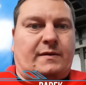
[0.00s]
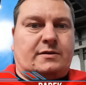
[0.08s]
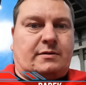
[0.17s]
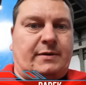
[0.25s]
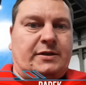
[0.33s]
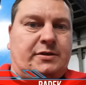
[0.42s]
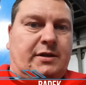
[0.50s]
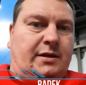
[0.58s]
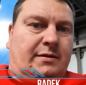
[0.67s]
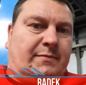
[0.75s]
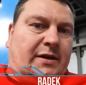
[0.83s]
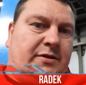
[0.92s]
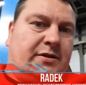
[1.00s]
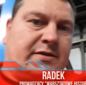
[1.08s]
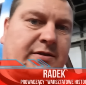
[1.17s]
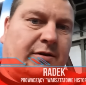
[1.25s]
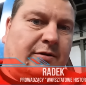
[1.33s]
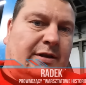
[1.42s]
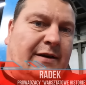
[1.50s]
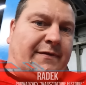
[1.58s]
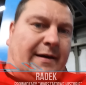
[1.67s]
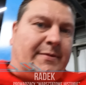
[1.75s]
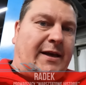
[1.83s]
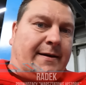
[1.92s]
co będzie? Będzie Skoda
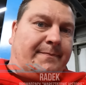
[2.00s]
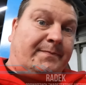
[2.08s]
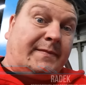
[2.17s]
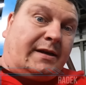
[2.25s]
Fabia